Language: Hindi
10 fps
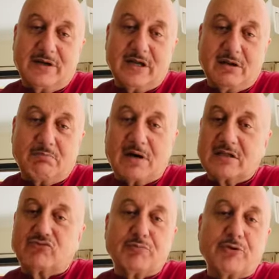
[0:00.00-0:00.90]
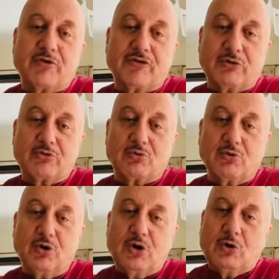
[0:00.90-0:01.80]
इन महत्वपूर्ण दिनों
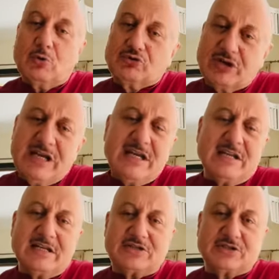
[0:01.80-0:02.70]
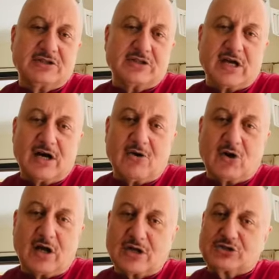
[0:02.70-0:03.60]
को उतनी ही निश्चिंतता
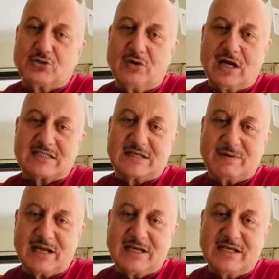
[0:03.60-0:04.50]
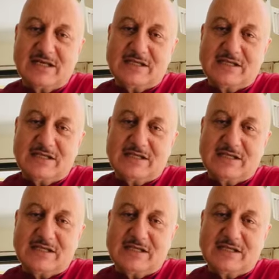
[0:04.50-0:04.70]
और हर्षोल्लास से मनाएं